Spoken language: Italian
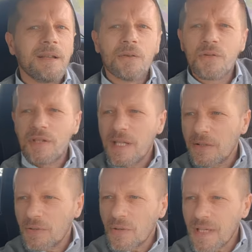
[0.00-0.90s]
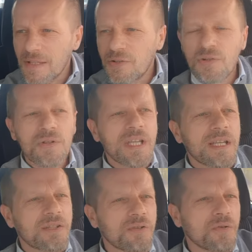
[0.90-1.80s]
il cosiddetto
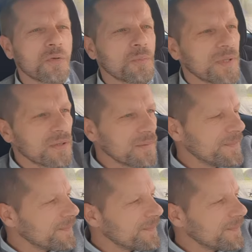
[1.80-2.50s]
ragioniere stupido.